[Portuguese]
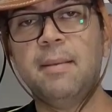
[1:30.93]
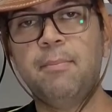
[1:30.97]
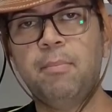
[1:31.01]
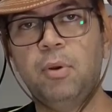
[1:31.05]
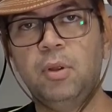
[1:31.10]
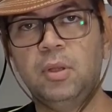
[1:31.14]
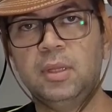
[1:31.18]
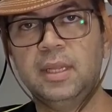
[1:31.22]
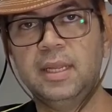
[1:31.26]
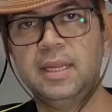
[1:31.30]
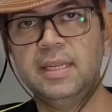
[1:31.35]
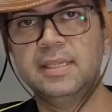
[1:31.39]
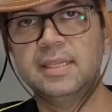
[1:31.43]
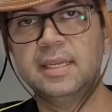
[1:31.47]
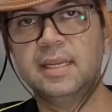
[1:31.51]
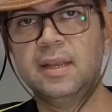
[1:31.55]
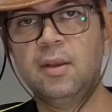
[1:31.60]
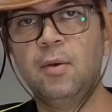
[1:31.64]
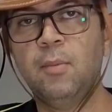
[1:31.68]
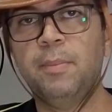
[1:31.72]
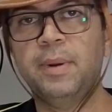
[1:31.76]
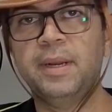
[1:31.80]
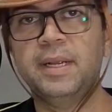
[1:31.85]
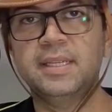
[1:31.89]
é a potência
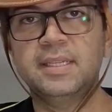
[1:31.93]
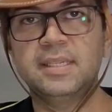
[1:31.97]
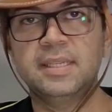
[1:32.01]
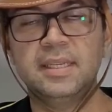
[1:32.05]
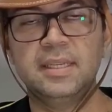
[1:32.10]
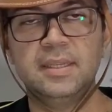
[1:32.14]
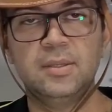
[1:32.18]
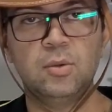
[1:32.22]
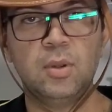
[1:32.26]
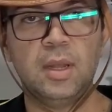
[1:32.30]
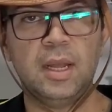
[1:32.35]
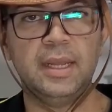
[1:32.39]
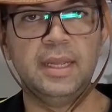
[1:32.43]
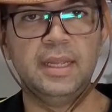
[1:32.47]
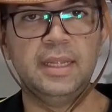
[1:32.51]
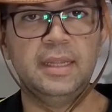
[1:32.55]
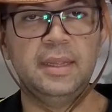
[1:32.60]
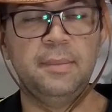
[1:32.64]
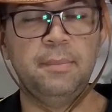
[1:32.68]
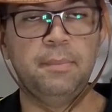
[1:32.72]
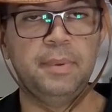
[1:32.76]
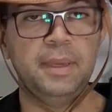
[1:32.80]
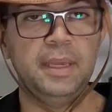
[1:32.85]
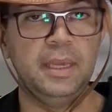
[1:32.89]
que eu preciso aí
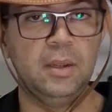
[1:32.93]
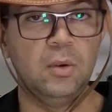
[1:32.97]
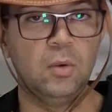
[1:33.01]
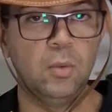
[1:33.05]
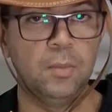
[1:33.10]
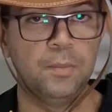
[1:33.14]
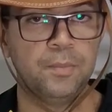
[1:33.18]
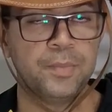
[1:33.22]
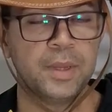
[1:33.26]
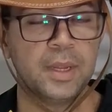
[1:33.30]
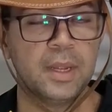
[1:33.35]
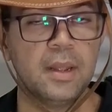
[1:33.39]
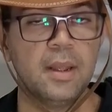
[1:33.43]
de pico